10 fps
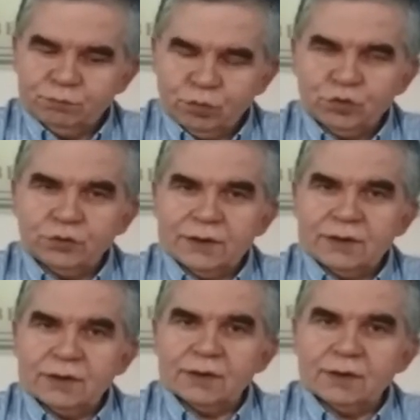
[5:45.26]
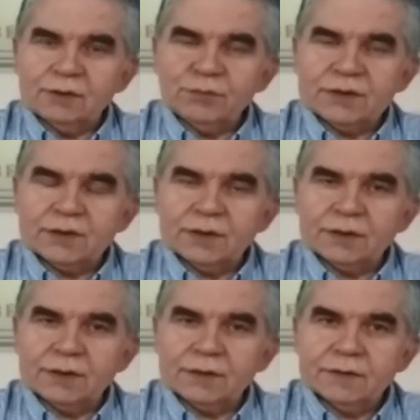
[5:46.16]
bugün de dikkate alınması
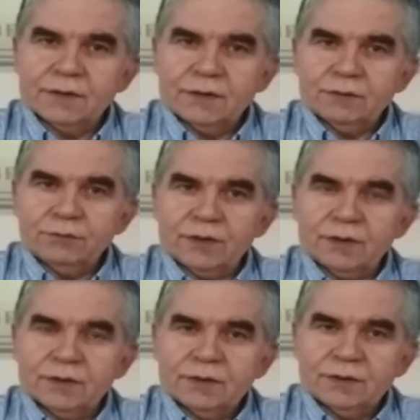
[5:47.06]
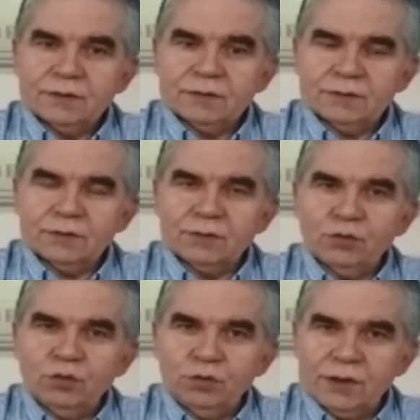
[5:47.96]
gereken ve e,
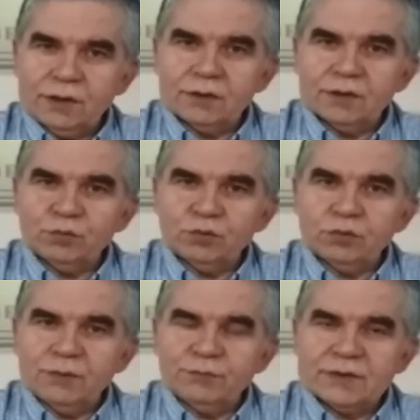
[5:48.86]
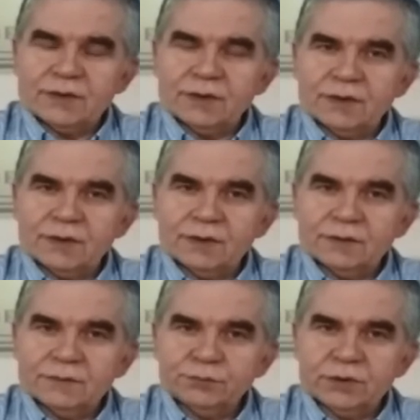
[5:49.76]
örnek alınıp uygulanması gereken
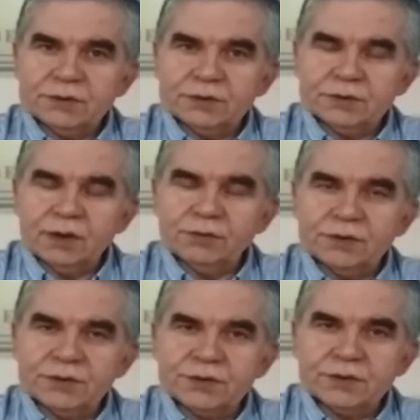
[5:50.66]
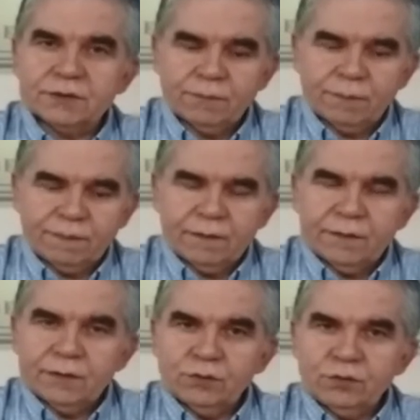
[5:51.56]
bir davranış.
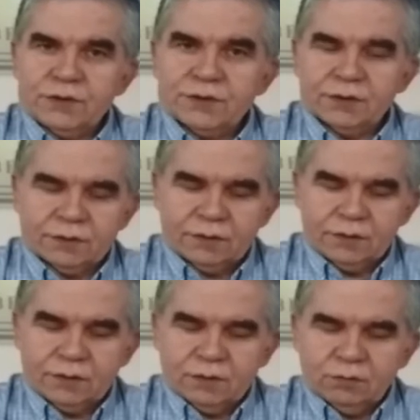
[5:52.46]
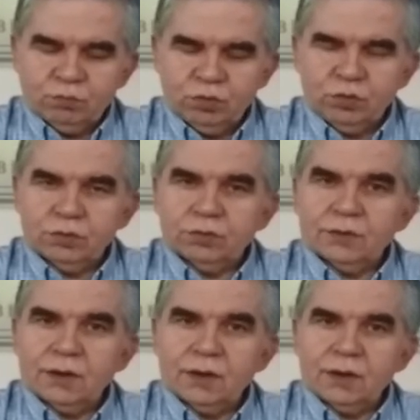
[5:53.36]
Onun için bunu
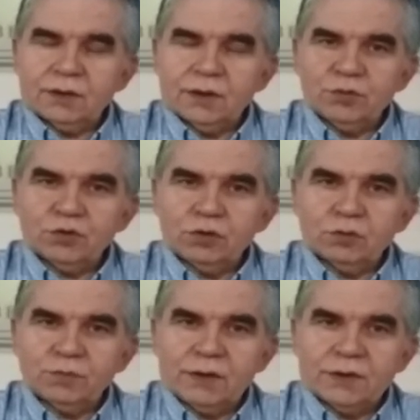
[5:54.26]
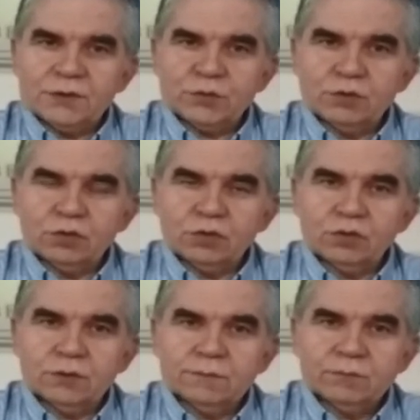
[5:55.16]
aktarmış olduk, paylaşmış
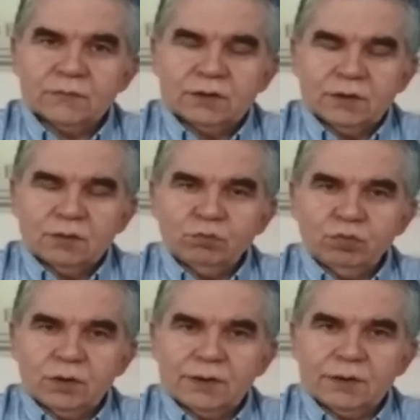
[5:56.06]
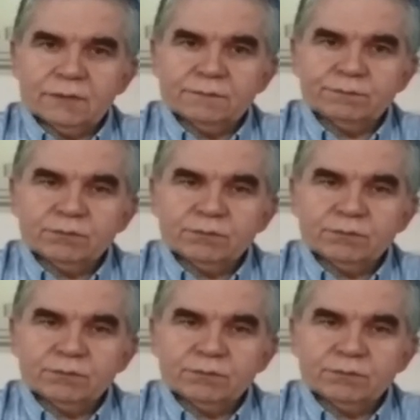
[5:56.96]
olduk. Buradan